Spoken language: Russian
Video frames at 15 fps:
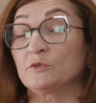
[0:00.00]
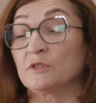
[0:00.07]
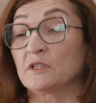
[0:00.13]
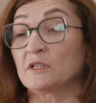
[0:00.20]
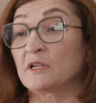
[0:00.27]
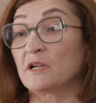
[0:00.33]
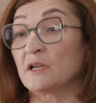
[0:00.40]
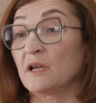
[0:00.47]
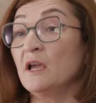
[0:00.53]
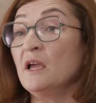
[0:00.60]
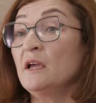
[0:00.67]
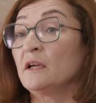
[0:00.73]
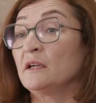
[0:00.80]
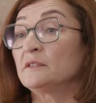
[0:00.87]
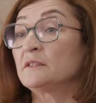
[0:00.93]
фонда края –
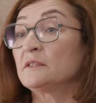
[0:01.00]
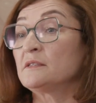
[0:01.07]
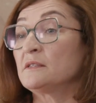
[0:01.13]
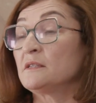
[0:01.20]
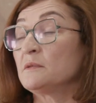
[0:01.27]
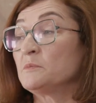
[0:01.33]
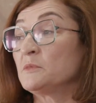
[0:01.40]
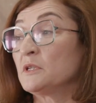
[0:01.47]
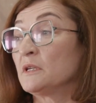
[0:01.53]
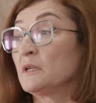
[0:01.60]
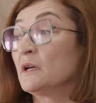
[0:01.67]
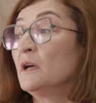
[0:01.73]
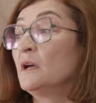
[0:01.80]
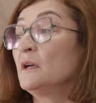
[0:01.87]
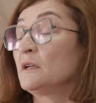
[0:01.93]
это
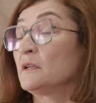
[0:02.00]
семьи